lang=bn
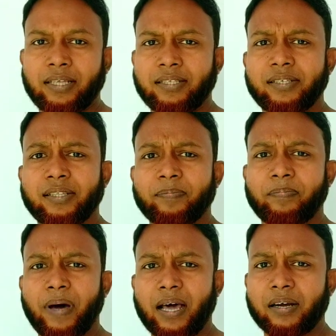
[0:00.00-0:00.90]
এই যে যেতে
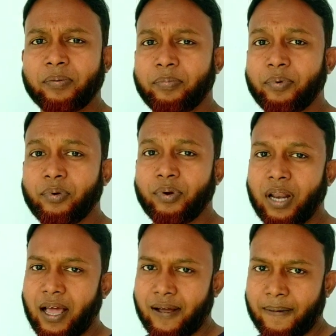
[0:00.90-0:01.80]
পারবো
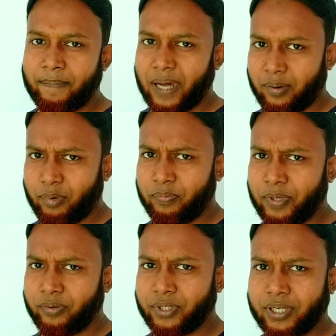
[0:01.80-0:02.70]
না পারবো
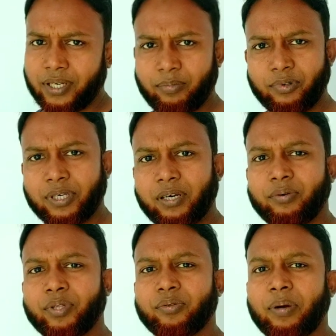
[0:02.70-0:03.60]
ফিউচারকে
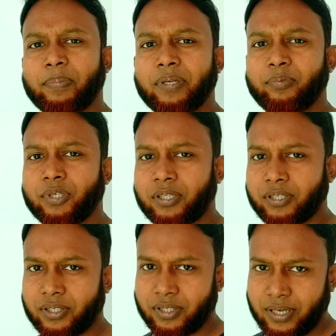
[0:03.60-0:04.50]
বোঝালেও কিন্তু আপনি
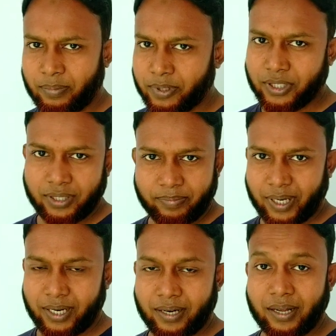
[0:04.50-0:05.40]
বোঝাতে চাচ্ছেন আপনি যেতে
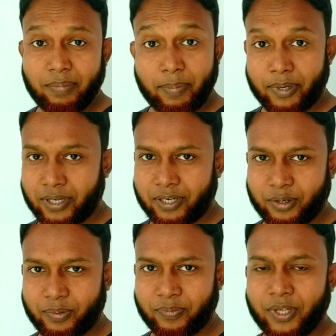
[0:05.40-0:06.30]
পারেন না ব্যাপারটা
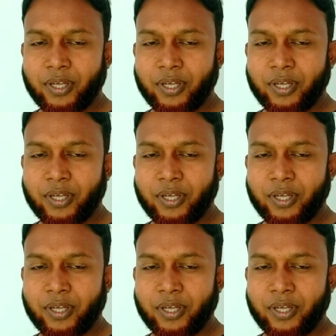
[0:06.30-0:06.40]
এরকম